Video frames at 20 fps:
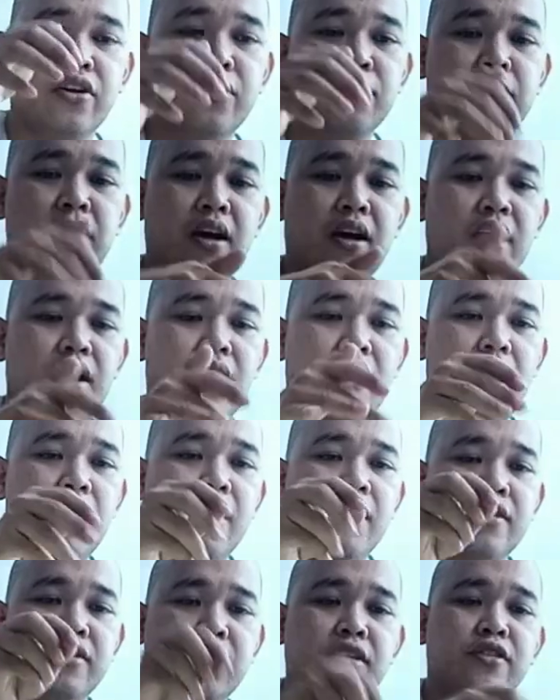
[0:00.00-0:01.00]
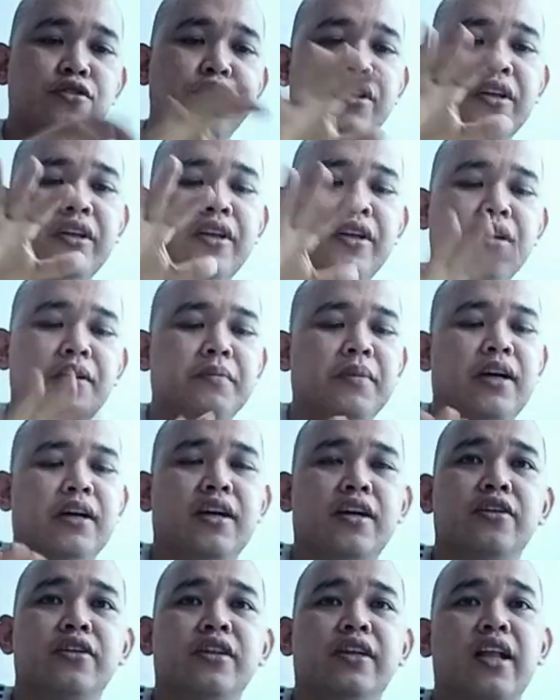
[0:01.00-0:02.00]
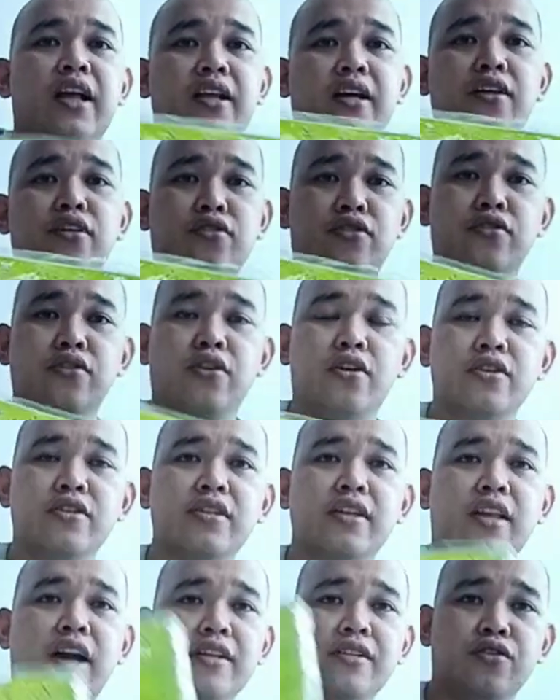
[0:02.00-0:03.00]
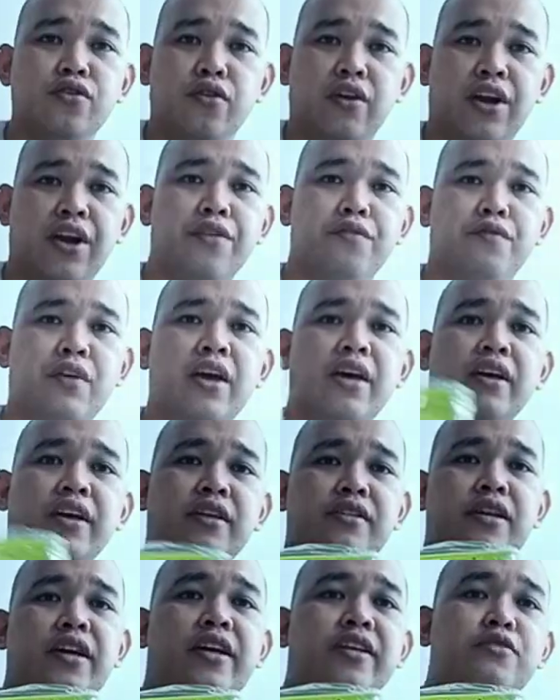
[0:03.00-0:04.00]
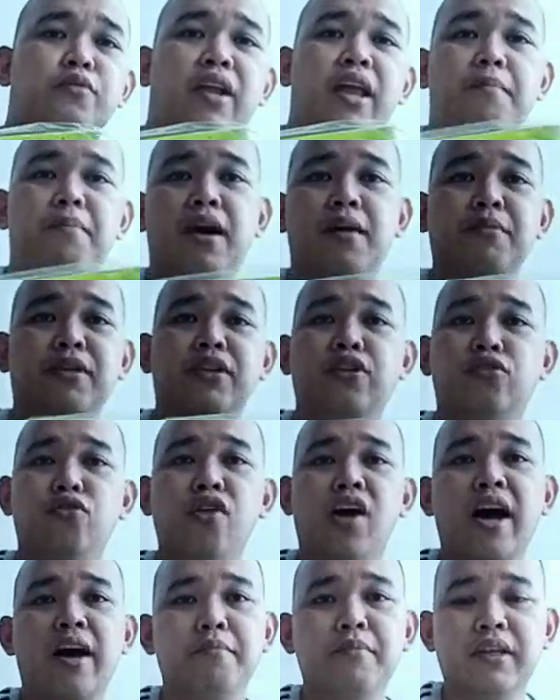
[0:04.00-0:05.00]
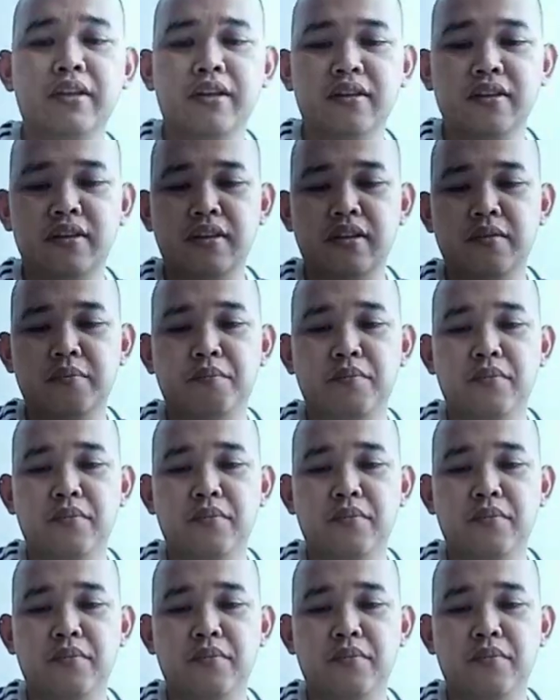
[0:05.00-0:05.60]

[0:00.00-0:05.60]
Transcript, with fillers: or yung mga seasoning, mga ganun, ilalagay ko to doon sa taas ng ref. Kasi guys, wala pa kami ditong cabinet